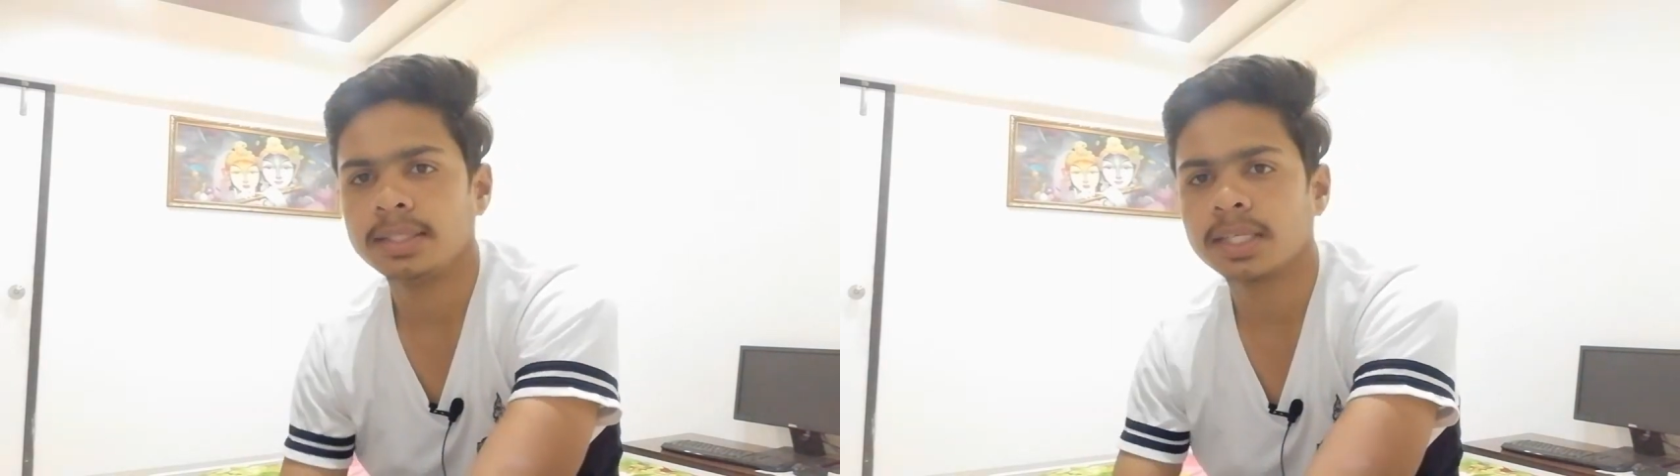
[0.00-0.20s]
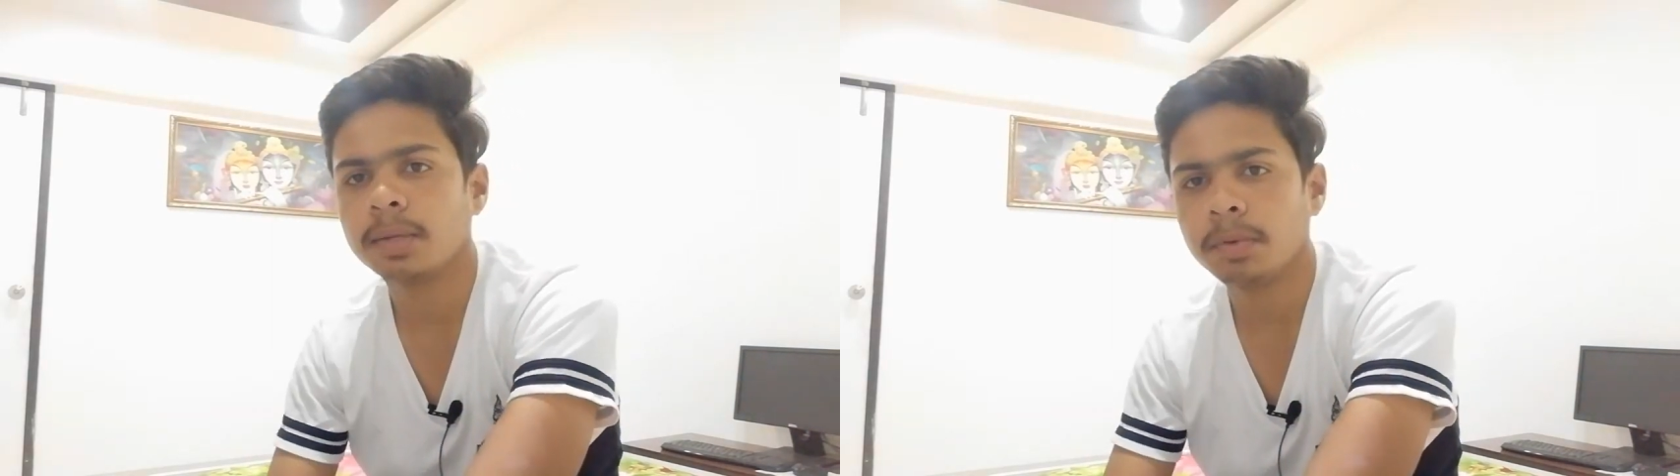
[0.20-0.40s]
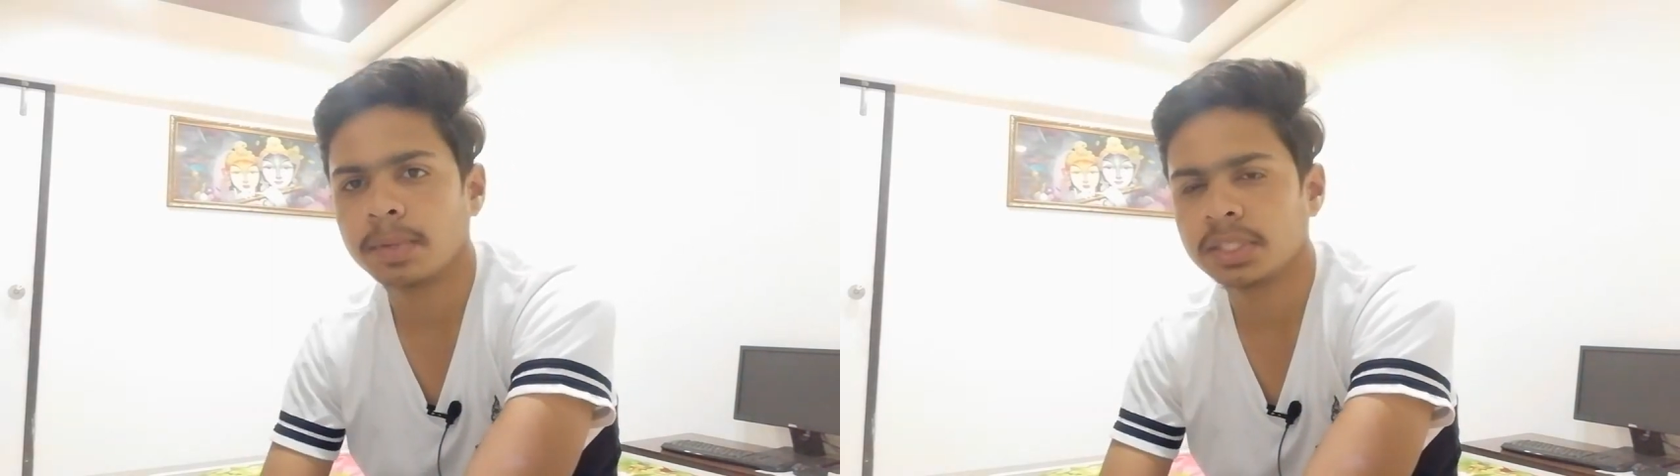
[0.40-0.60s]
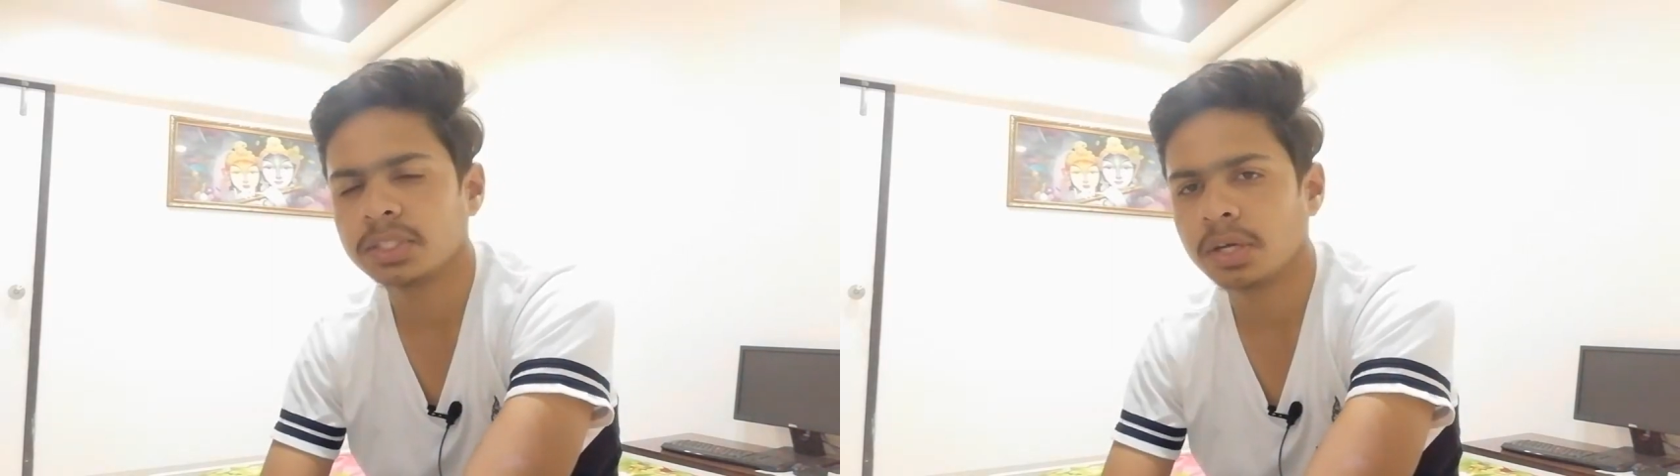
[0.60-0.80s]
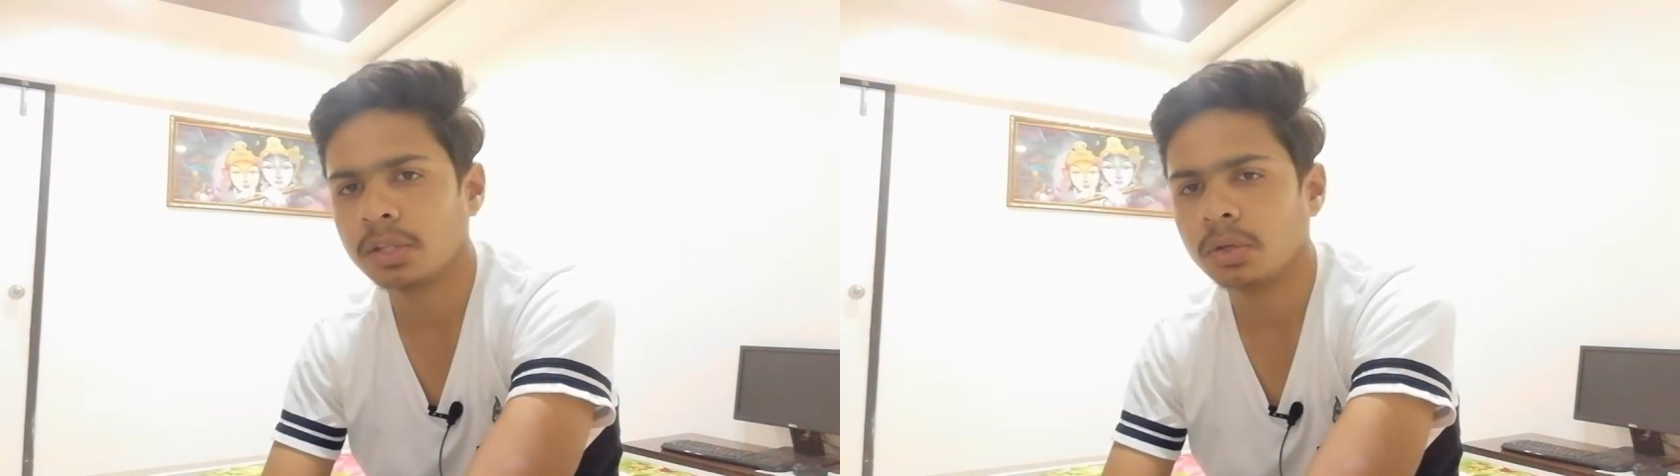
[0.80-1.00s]
इंस्टाग्राम पे
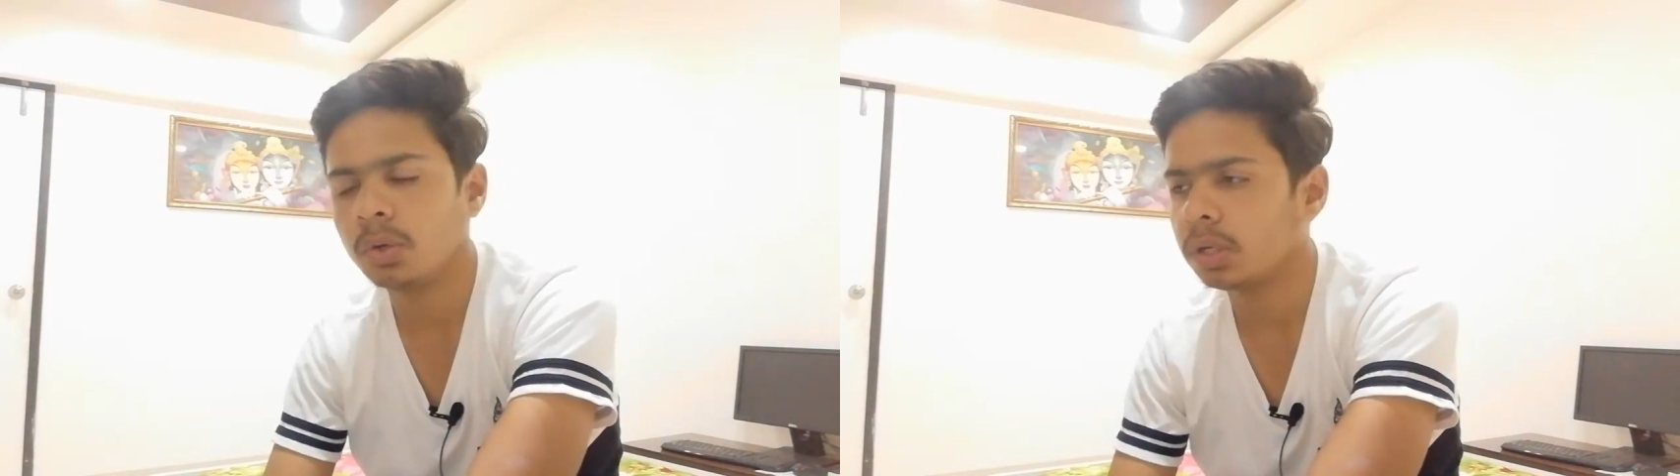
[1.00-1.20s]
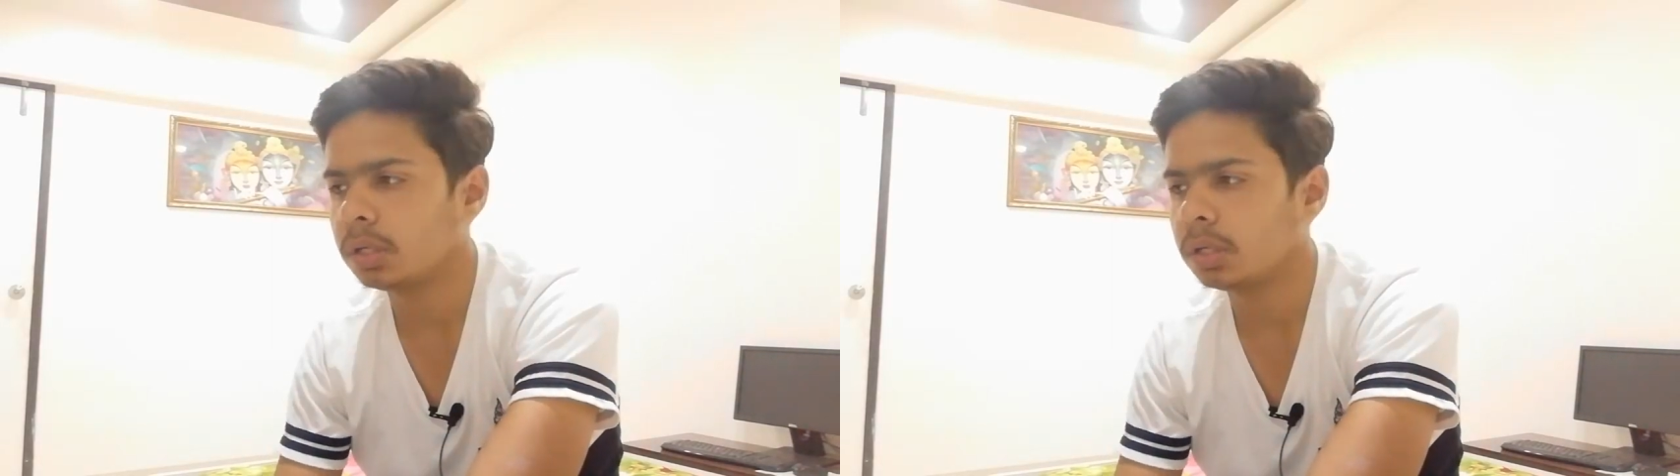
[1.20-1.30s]
मैसेज करते हो